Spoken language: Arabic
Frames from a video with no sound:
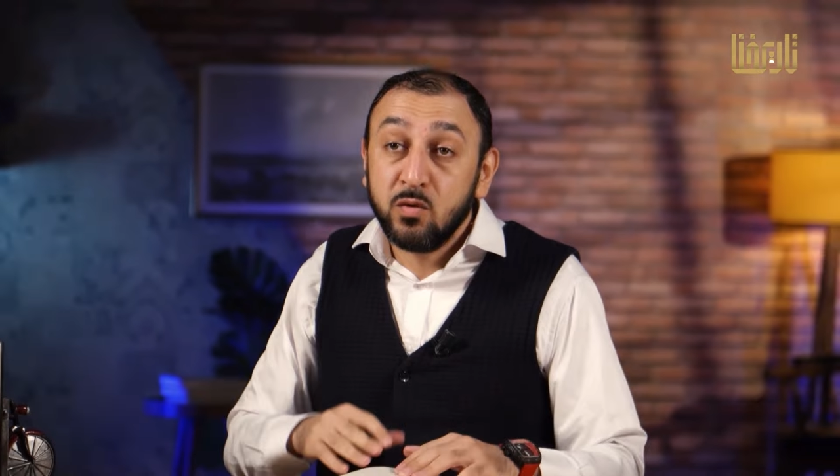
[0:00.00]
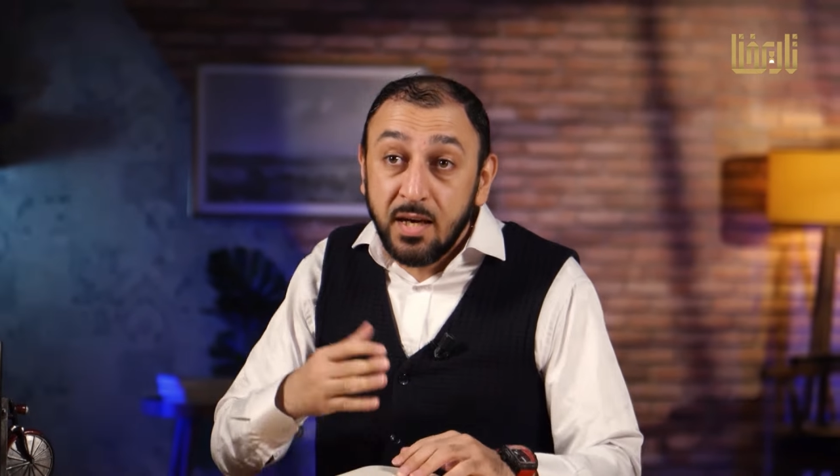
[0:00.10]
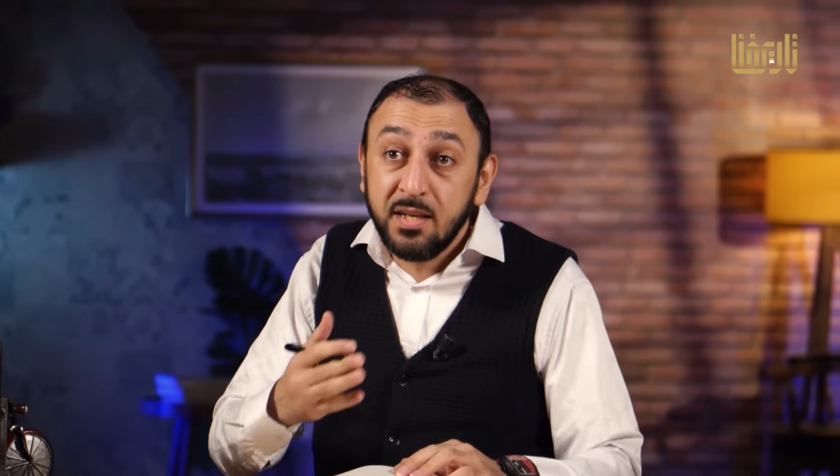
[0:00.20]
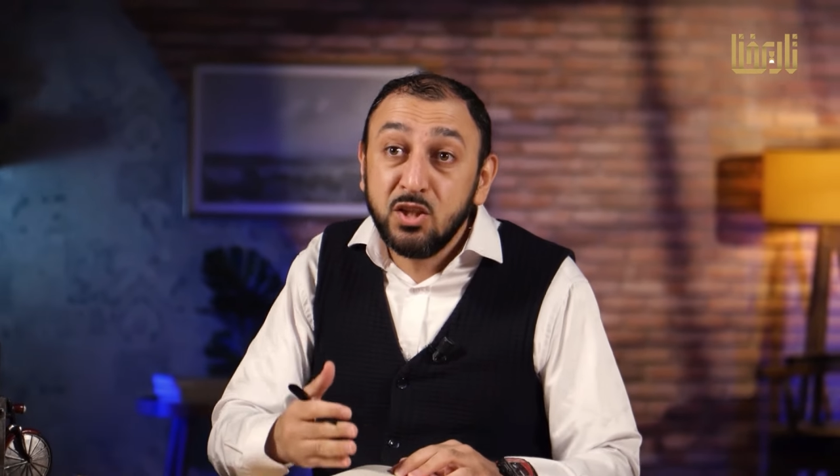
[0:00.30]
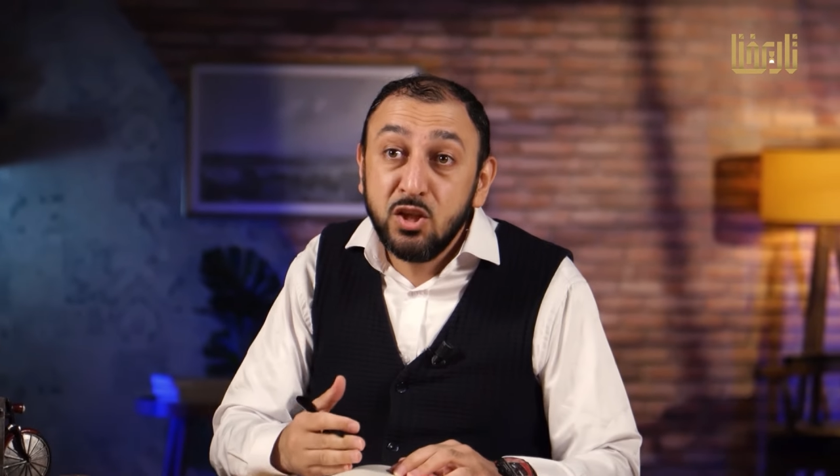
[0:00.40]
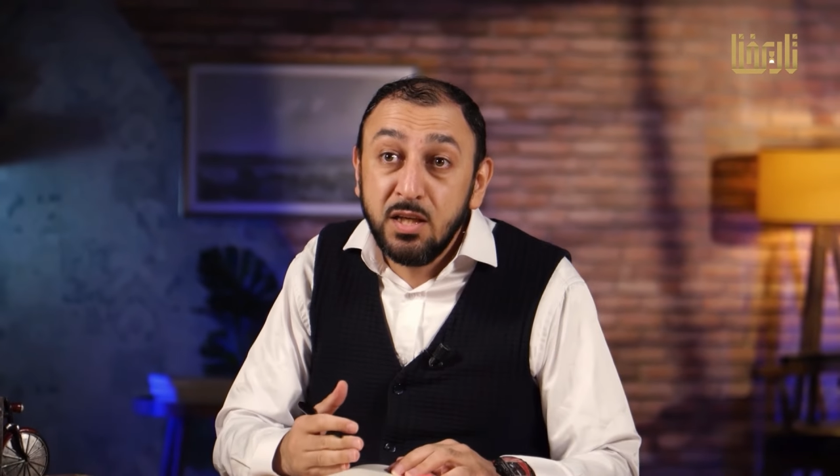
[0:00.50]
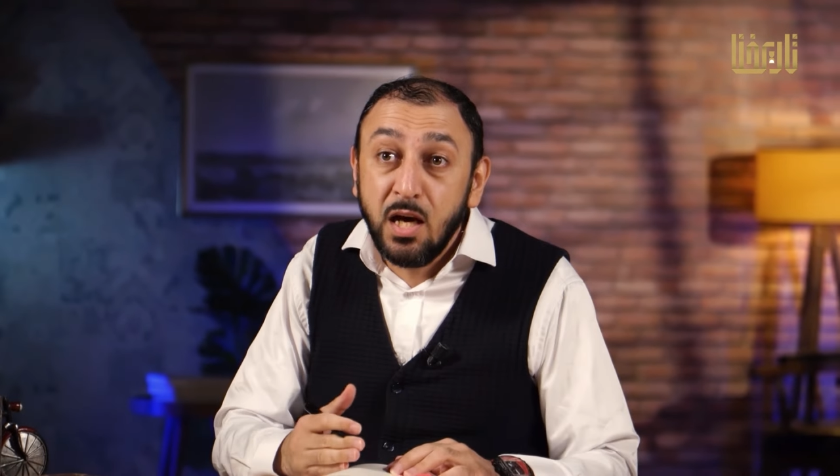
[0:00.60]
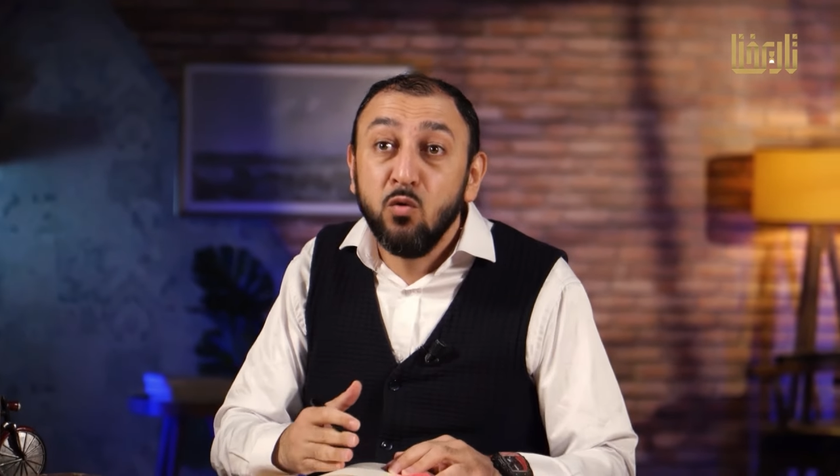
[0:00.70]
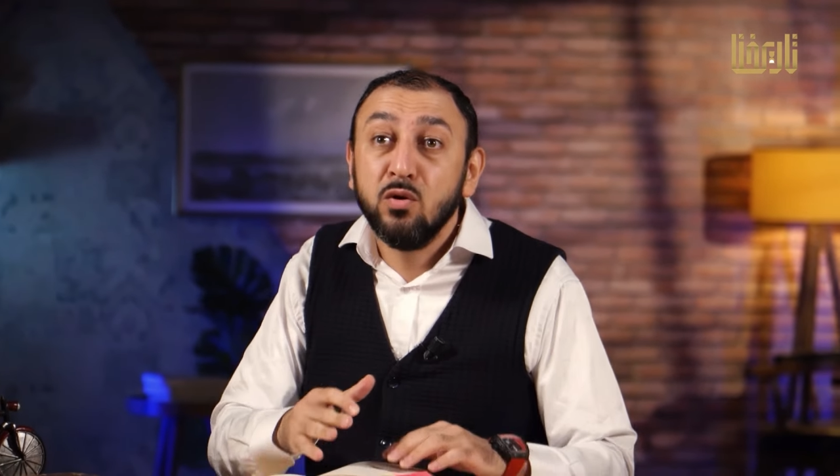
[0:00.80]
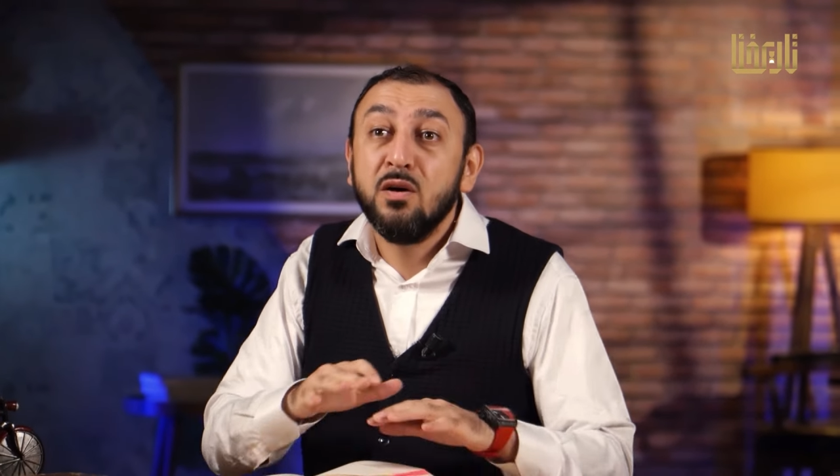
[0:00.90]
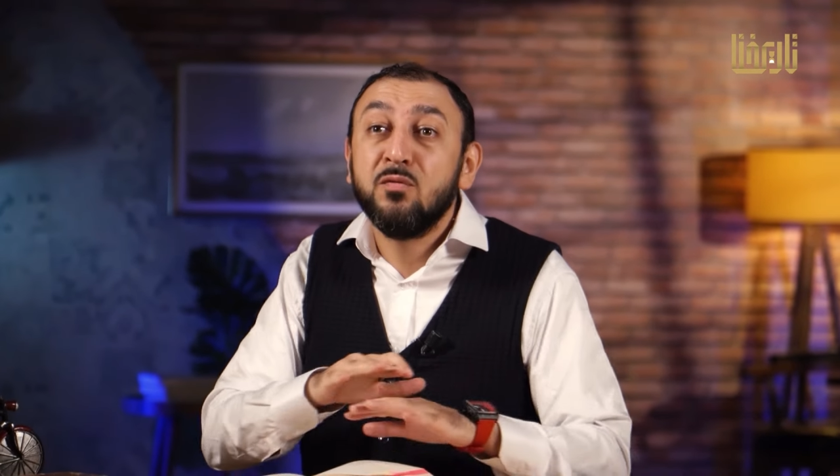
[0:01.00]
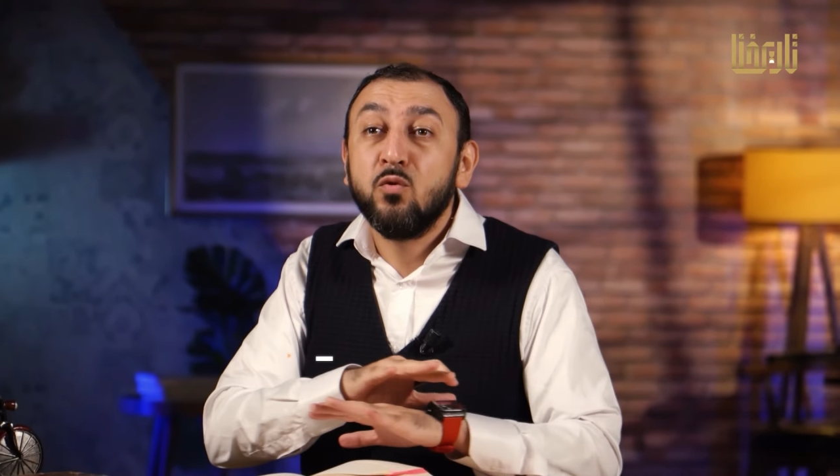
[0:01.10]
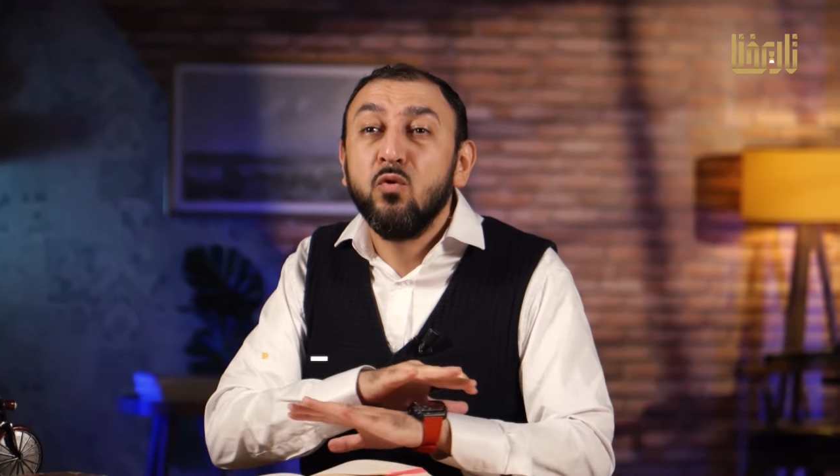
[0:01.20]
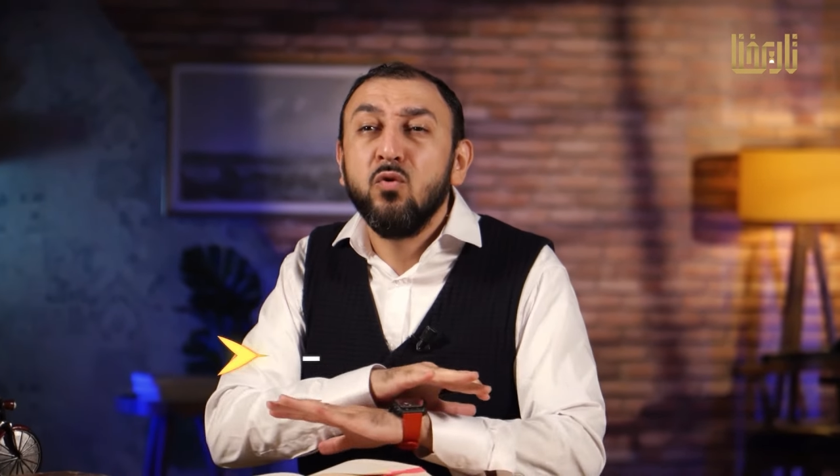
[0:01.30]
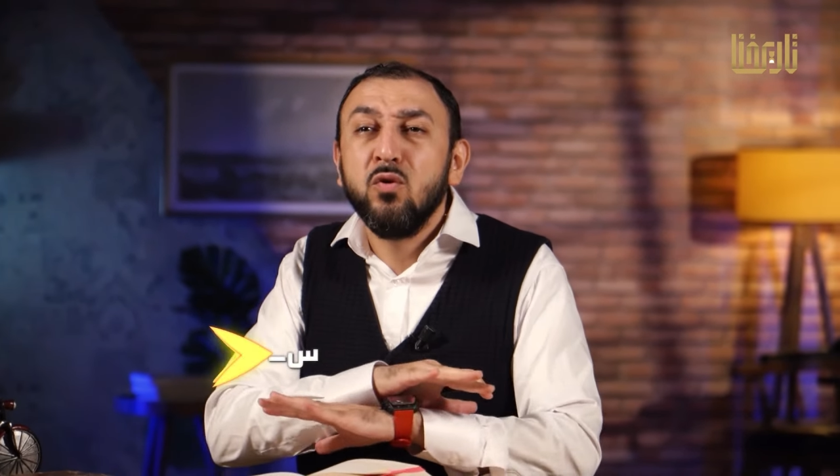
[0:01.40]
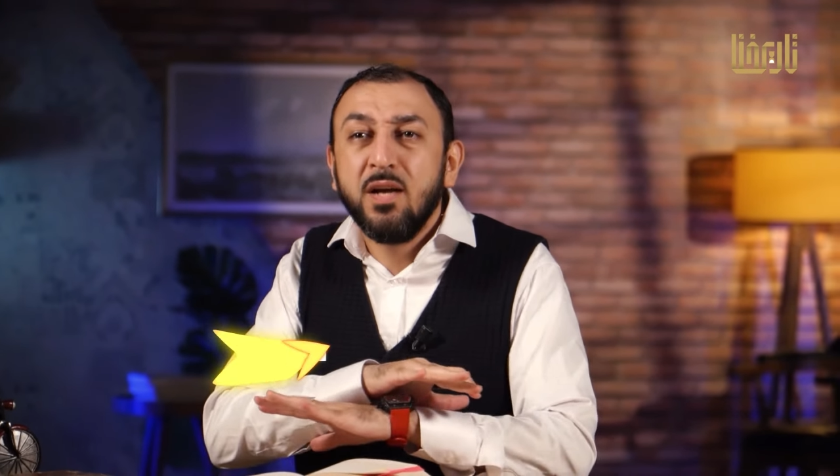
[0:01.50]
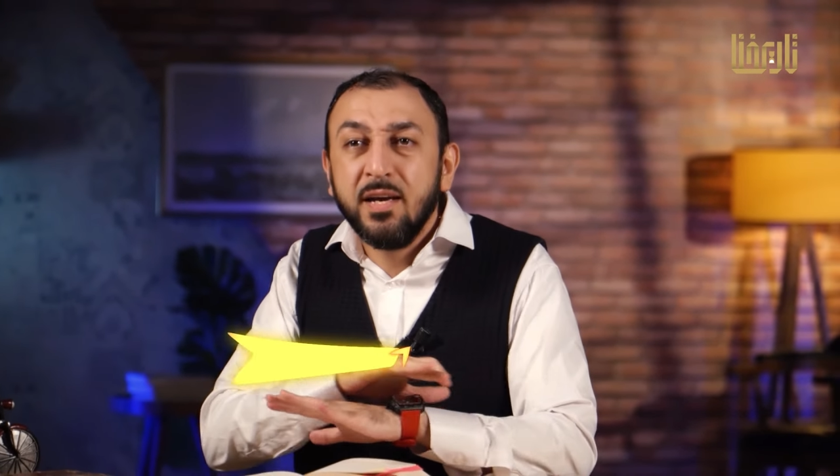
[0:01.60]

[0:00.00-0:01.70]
ثاني شيء أوقف كل